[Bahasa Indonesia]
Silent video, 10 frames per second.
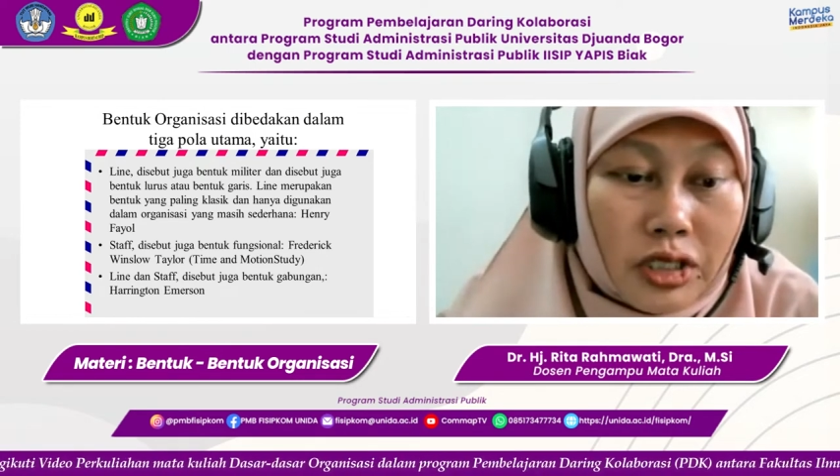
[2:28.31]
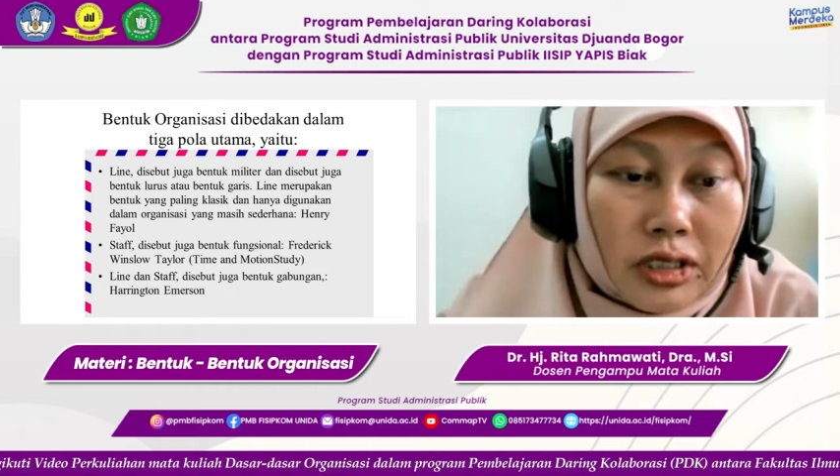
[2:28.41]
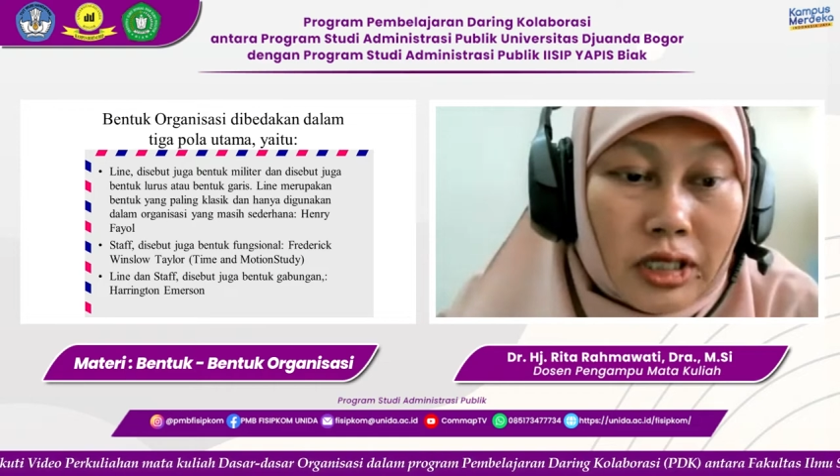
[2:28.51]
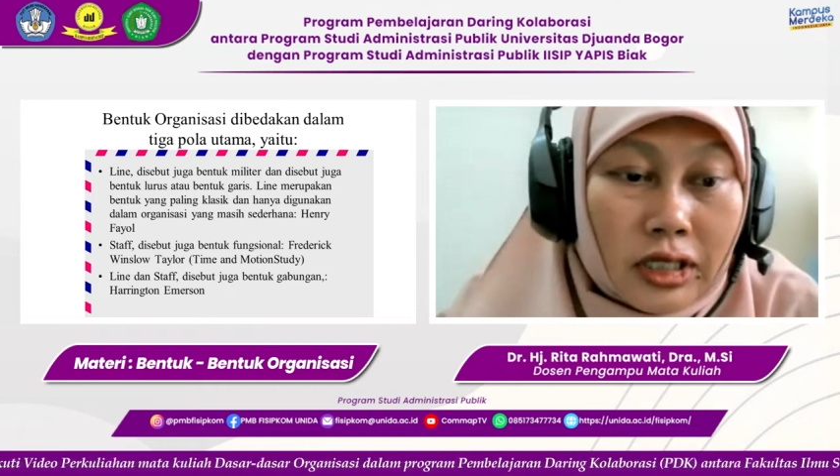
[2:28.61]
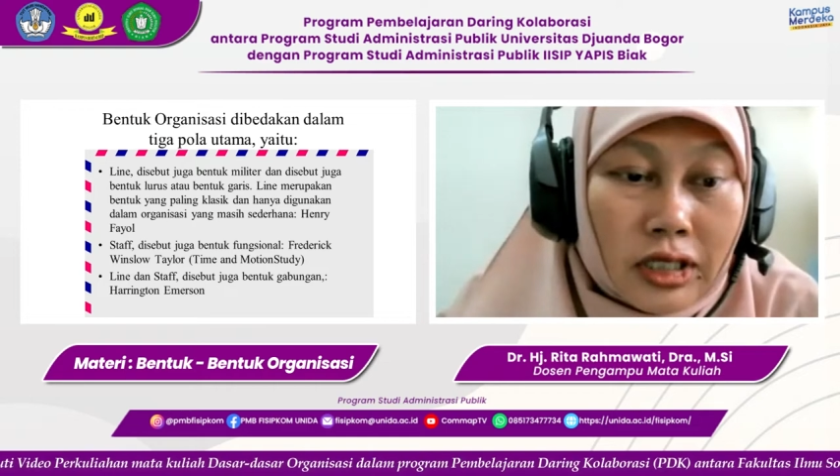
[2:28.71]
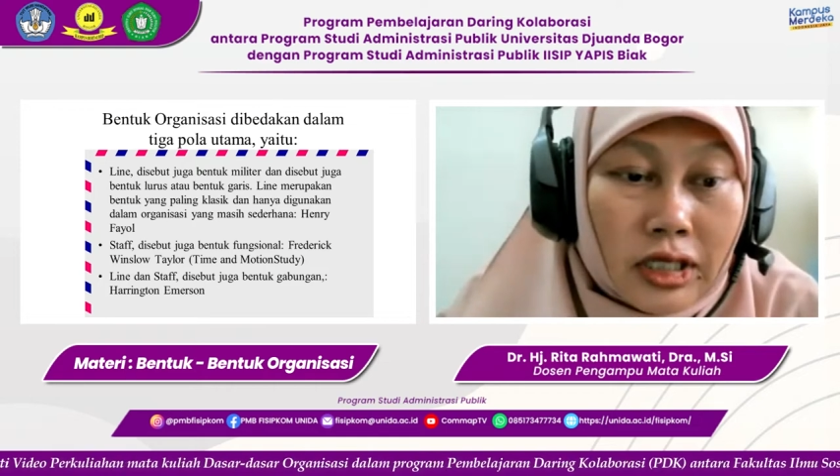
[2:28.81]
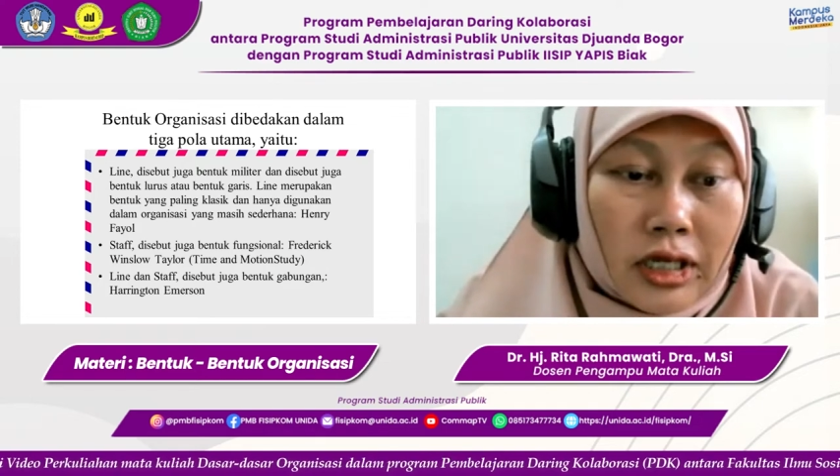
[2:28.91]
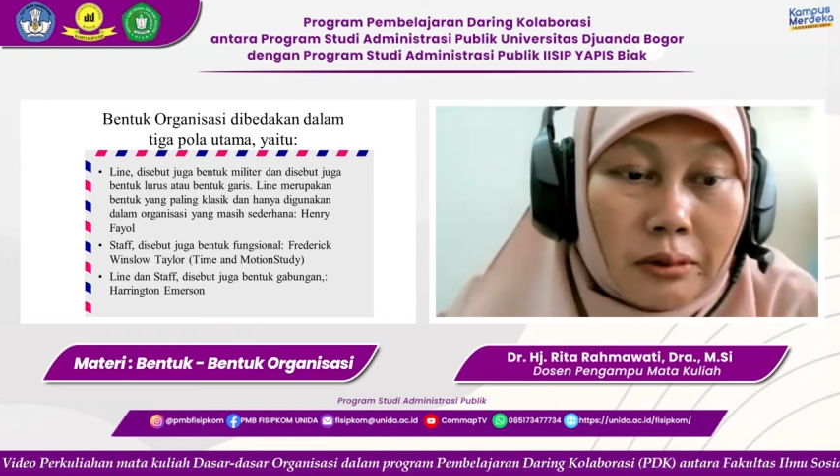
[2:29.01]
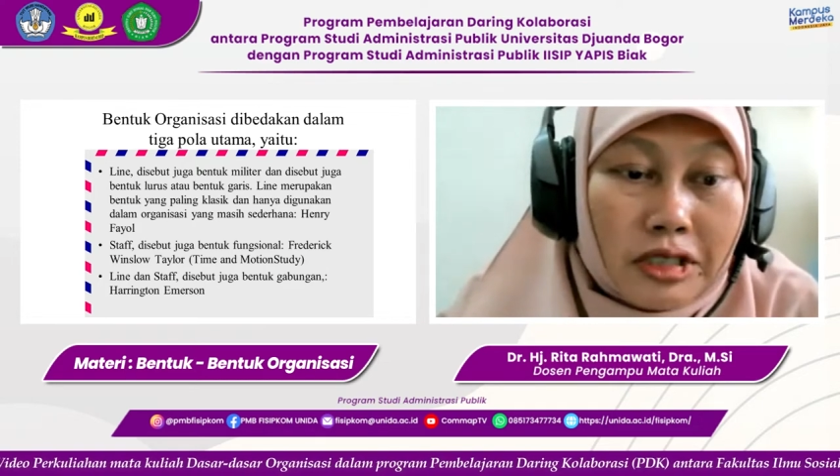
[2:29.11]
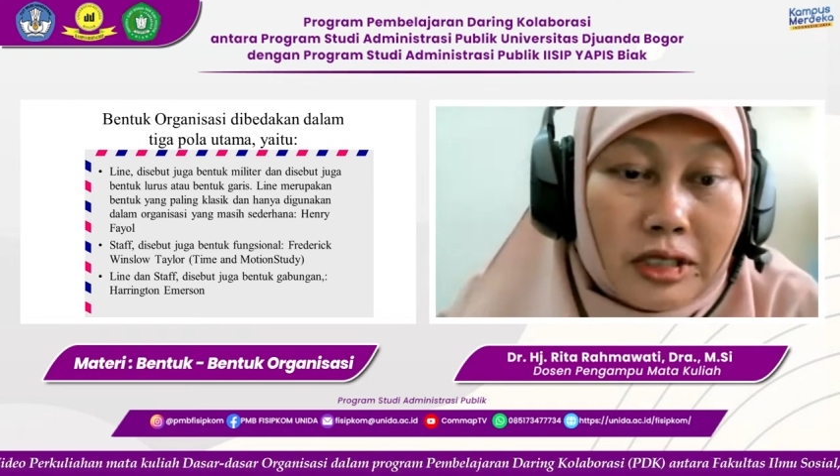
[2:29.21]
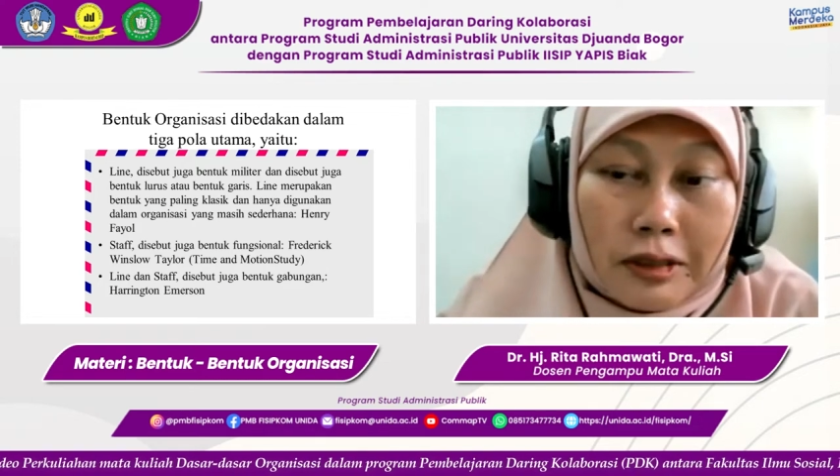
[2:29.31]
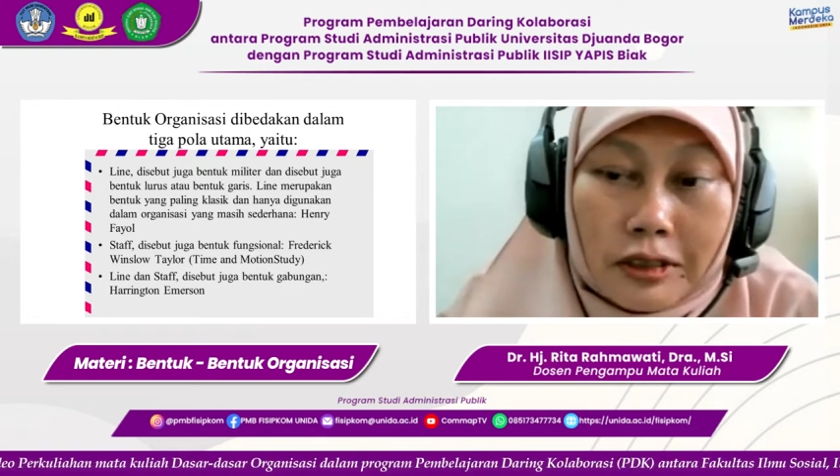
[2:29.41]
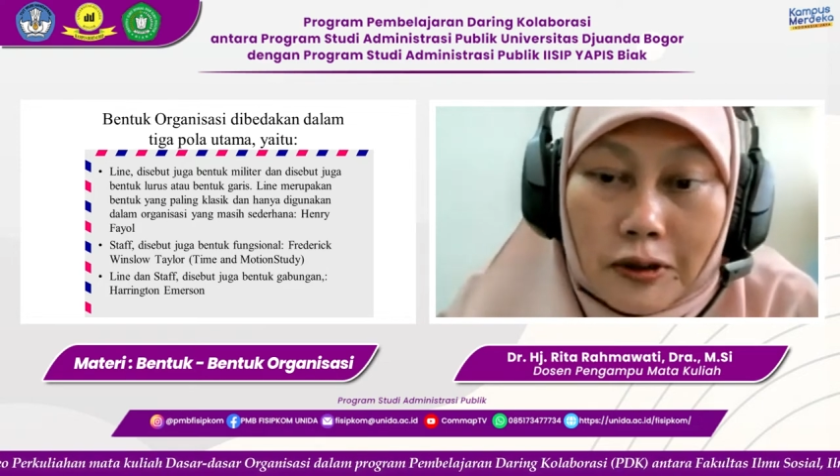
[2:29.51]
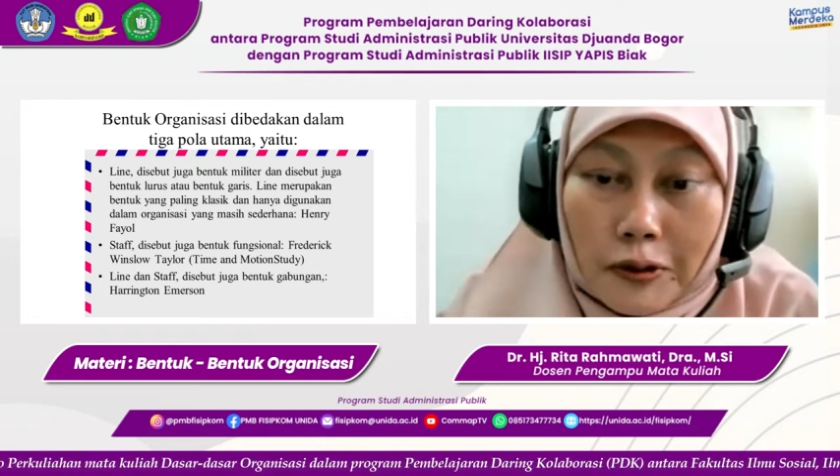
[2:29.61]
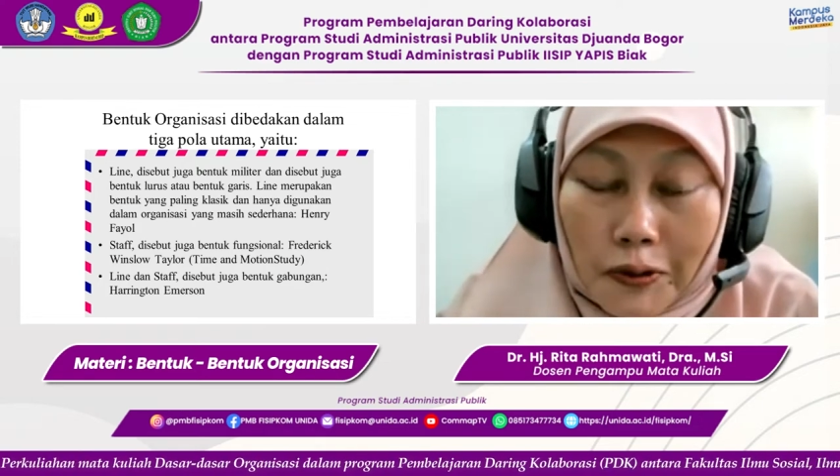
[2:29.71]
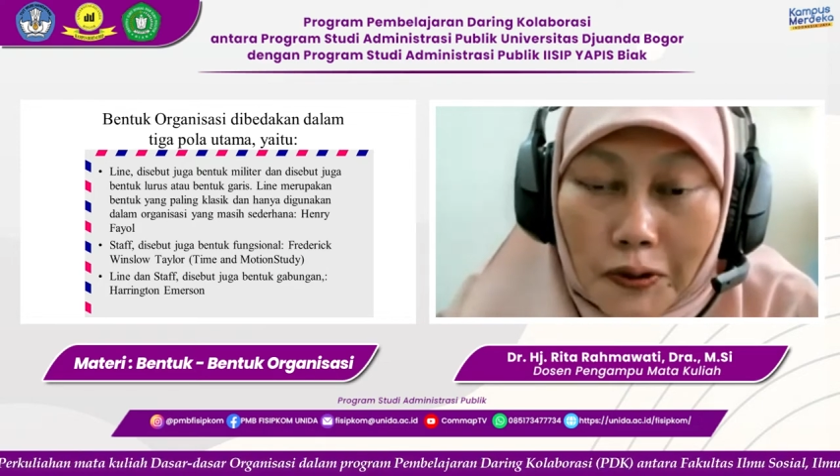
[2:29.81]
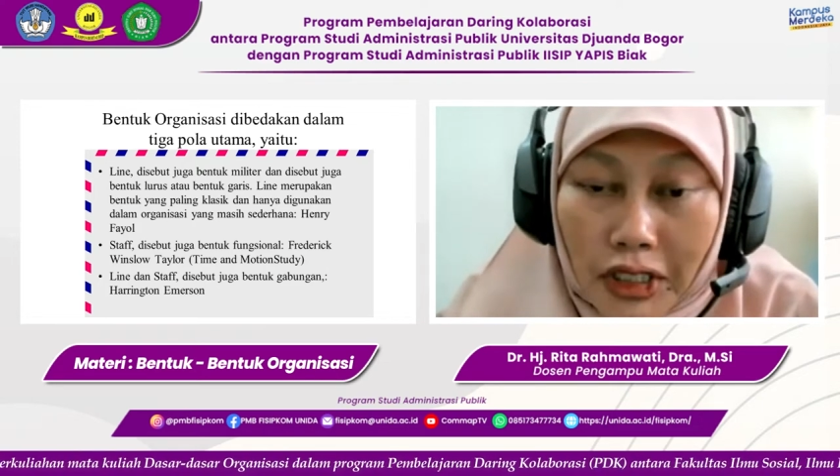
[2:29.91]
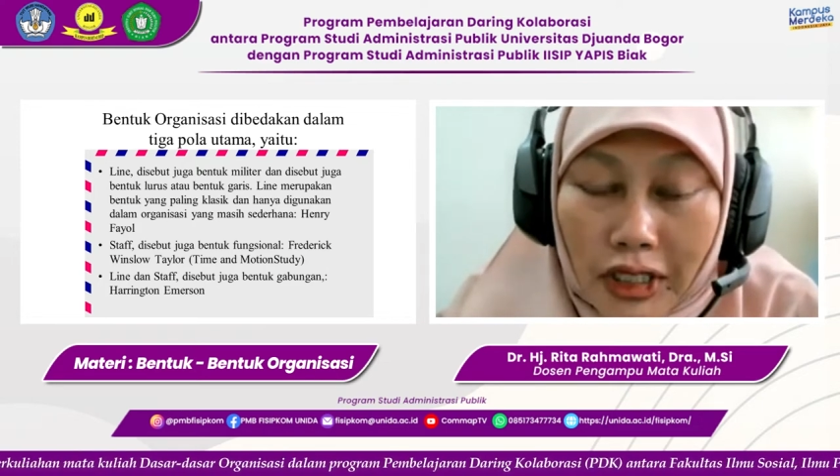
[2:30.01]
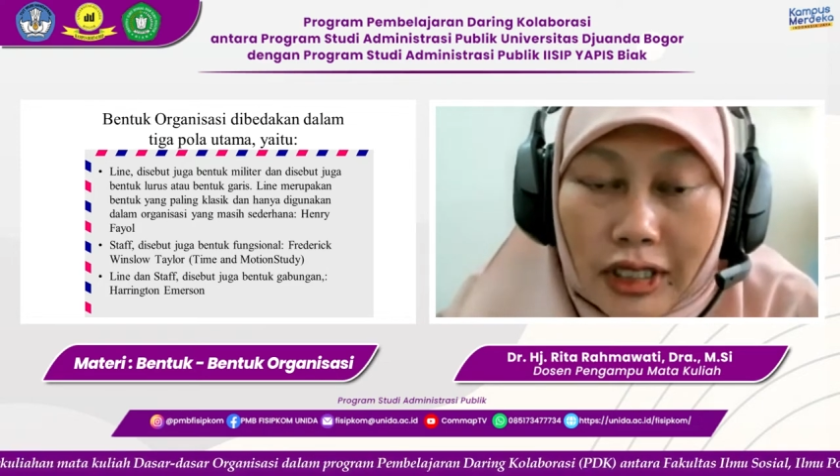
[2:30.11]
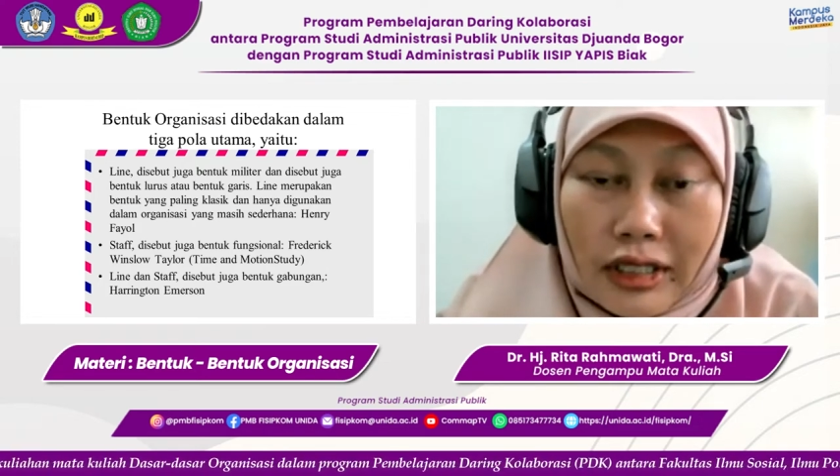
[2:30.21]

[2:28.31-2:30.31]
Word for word: dengan pejabat struktural,